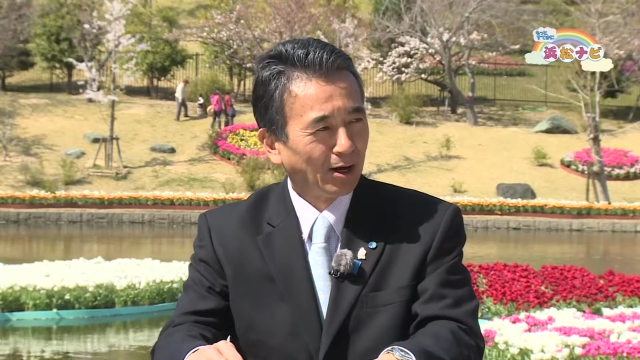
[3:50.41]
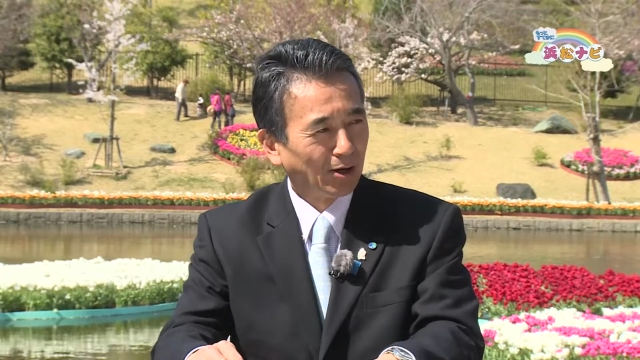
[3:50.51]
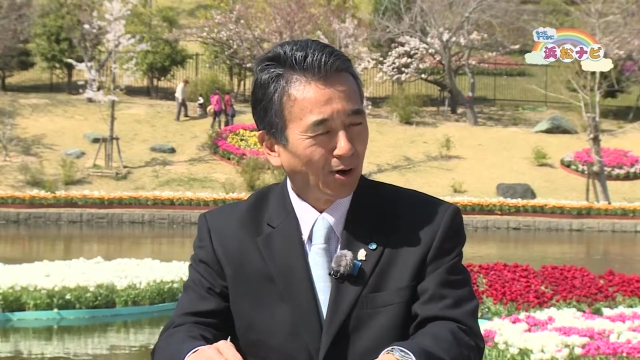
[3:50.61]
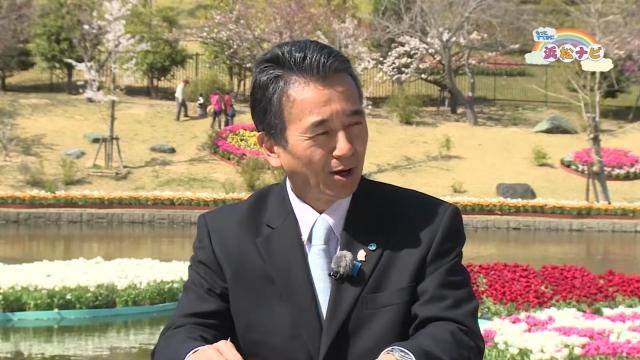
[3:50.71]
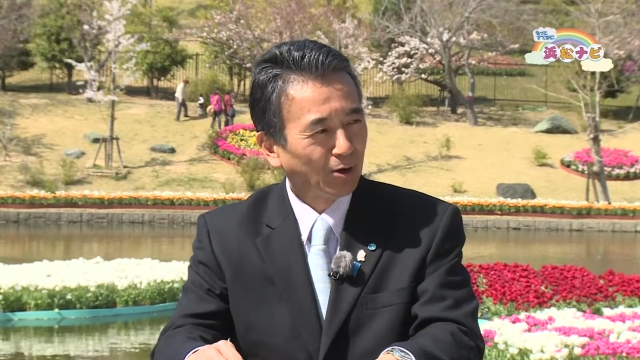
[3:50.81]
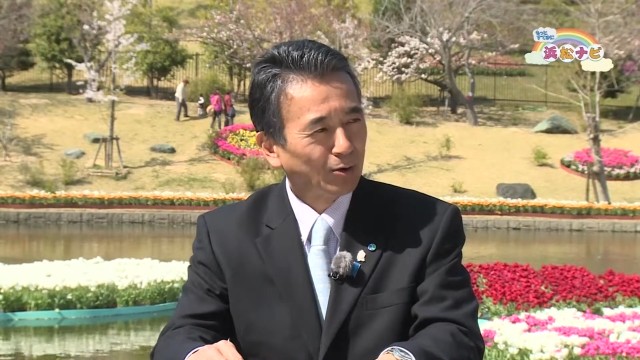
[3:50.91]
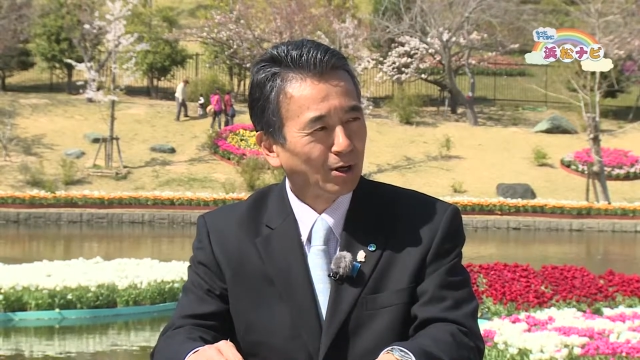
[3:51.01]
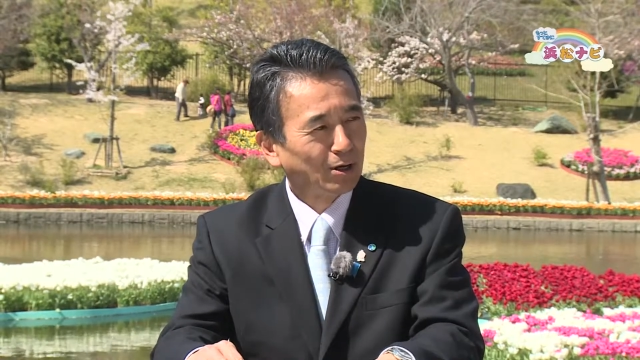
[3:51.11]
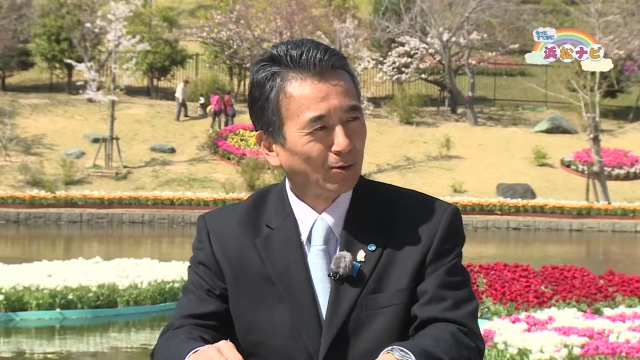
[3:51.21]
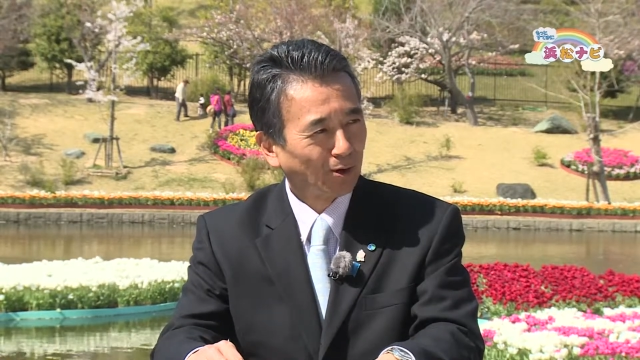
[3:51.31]
あの花の
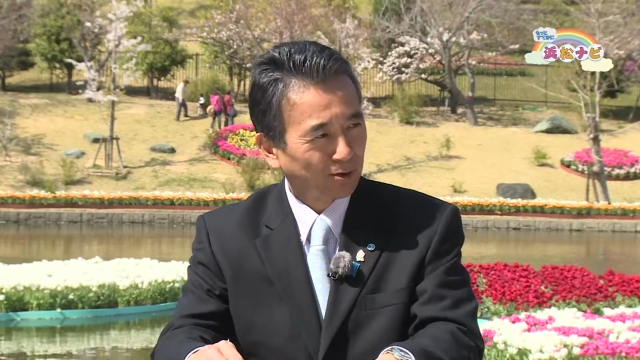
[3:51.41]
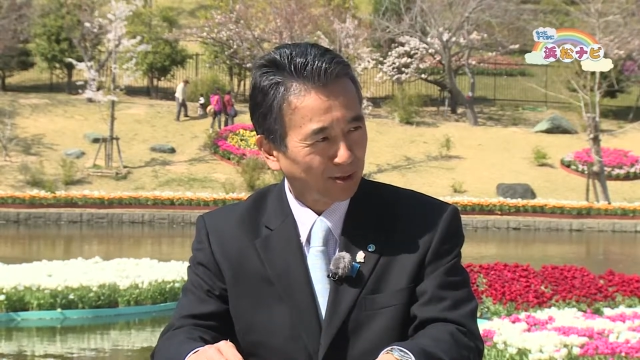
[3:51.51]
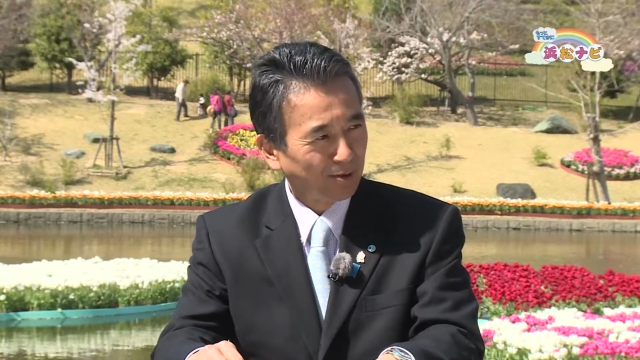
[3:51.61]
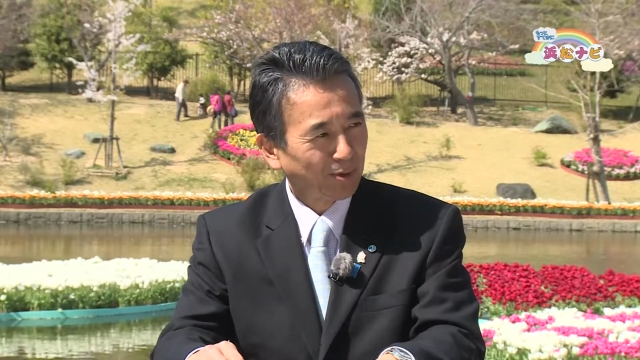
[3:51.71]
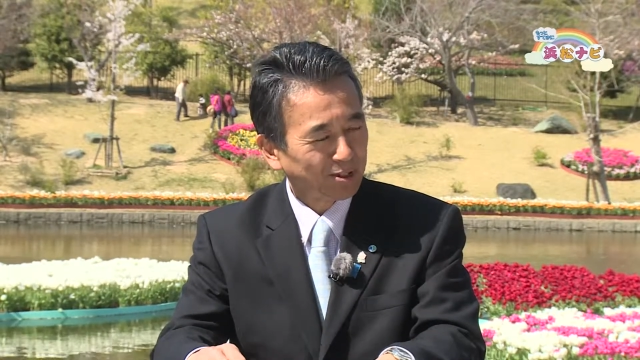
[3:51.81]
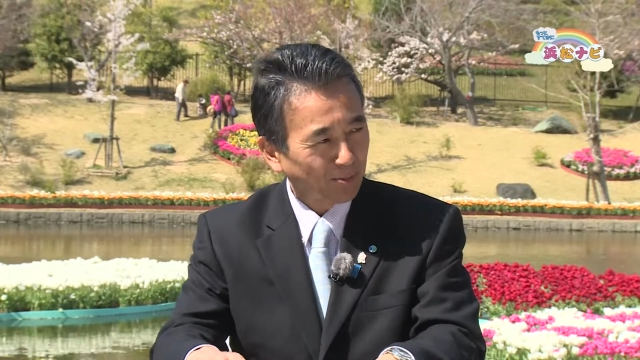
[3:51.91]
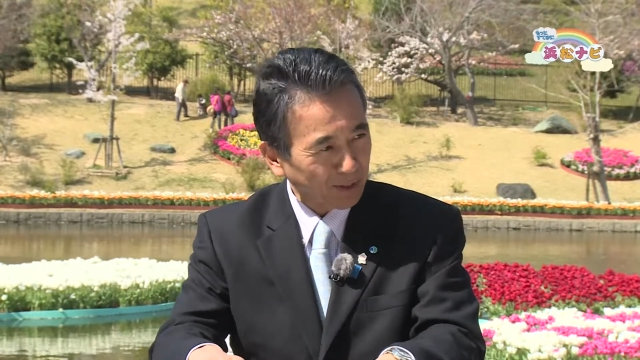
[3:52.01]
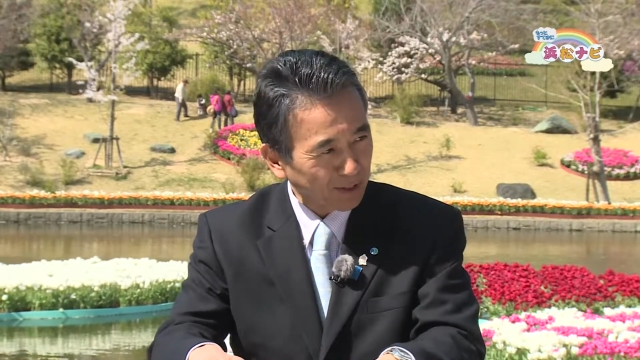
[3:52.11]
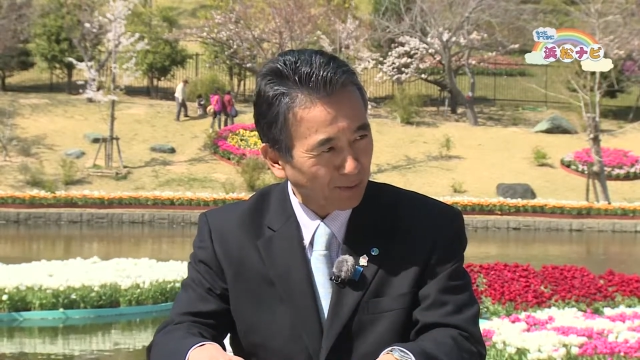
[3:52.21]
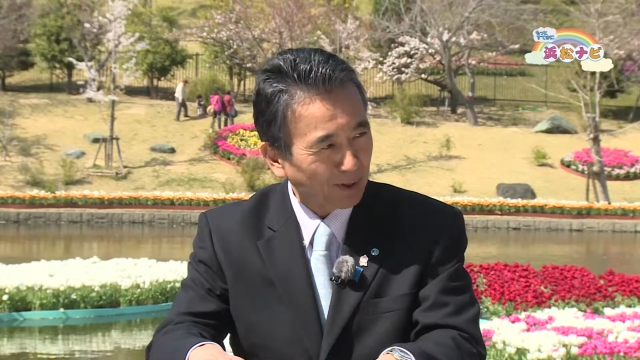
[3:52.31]
手入れとかですねさ
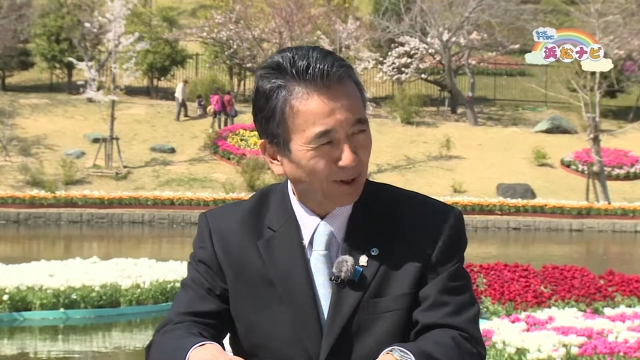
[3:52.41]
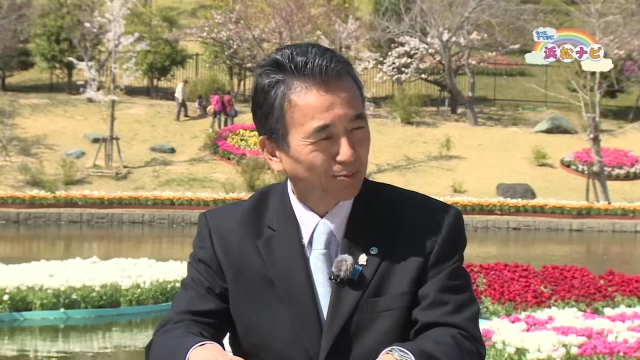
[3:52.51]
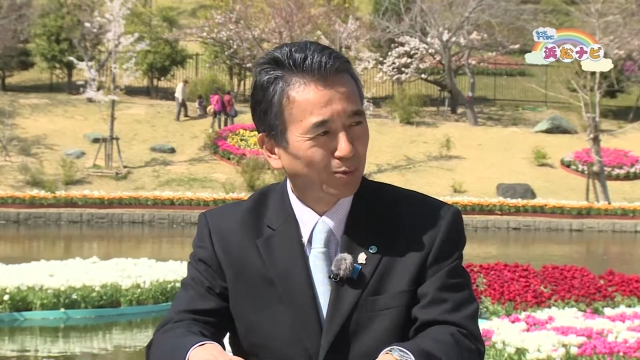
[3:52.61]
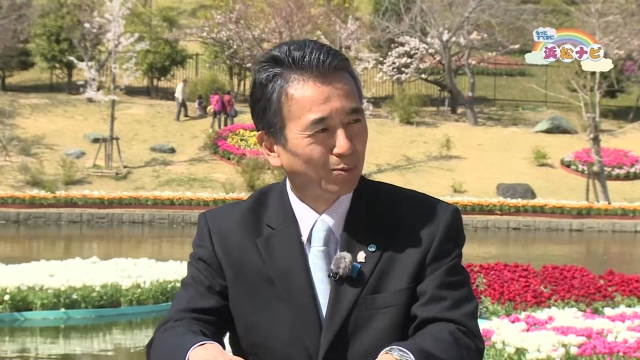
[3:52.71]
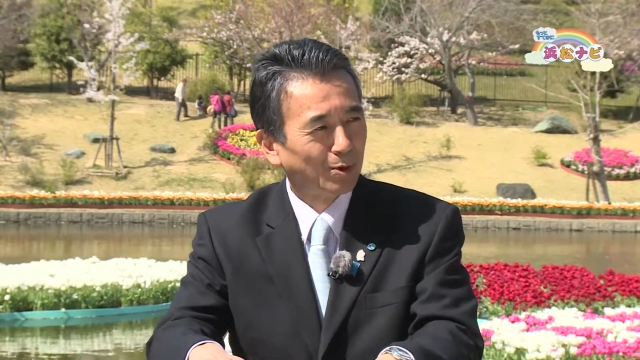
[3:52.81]
まざ、まな